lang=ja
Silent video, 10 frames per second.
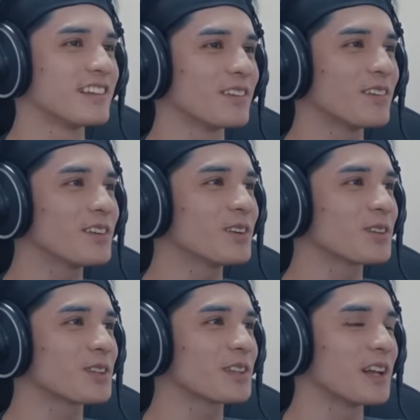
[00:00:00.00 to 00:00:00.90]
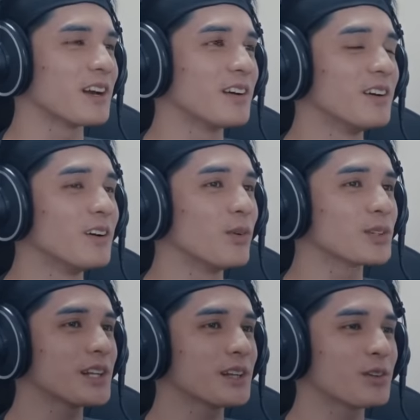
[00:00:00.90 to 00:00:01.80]
どういうことだよ。お
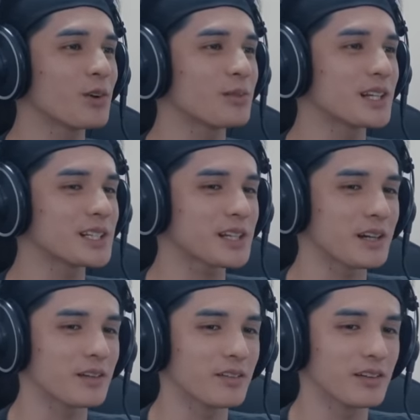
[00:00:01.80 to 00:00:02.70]
しゃれ興味なしかよ。